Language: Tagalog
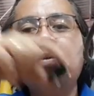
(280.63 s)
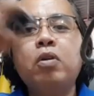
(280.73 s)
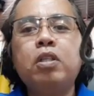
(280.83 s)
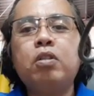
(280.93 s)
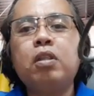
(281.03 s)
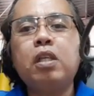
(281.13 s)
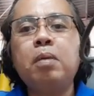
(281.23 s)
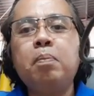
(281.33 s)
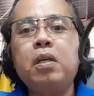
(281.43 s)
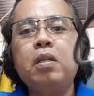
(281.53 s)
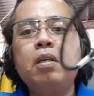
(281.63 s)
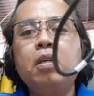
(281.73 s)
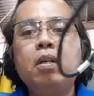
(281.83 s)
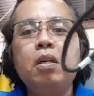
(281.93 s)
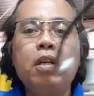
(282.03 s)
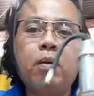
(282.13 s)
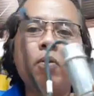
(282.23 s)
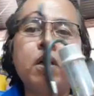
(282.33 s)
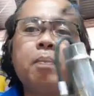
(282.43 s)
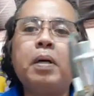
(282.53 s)
mo is 3 pin, lagyan mo
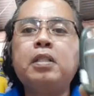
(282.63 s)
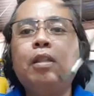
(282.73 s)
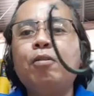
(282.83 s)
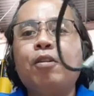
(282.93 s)
ng capacitor.